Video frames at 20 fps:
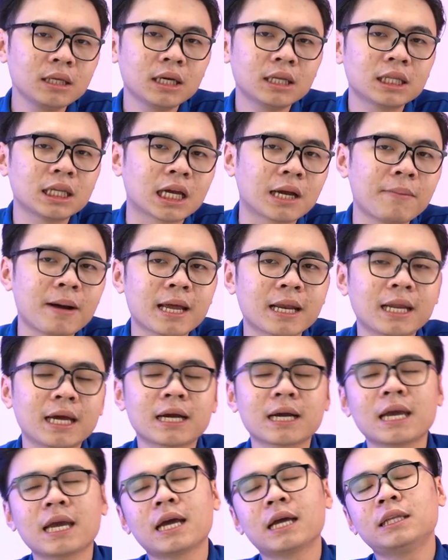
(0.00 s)
nhiên thì các bạn đã
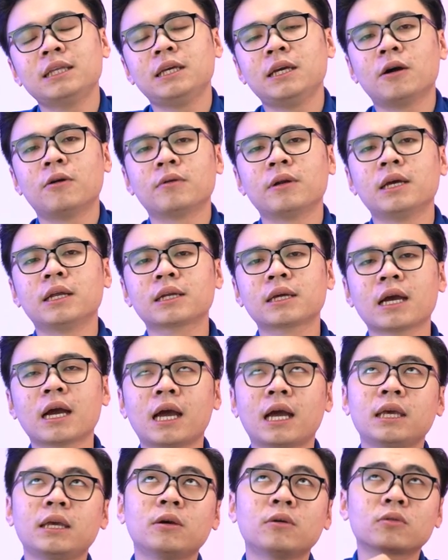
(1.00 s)
nghe nhiều đến
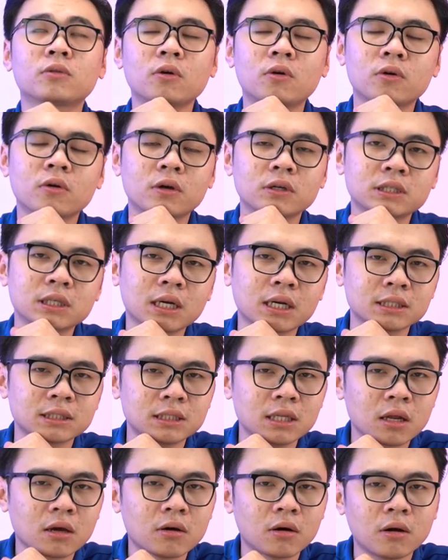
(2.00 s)
cái yếu tố đó chính là
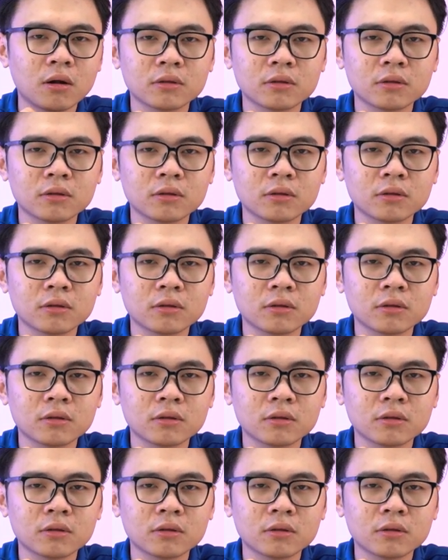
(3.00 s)
silicon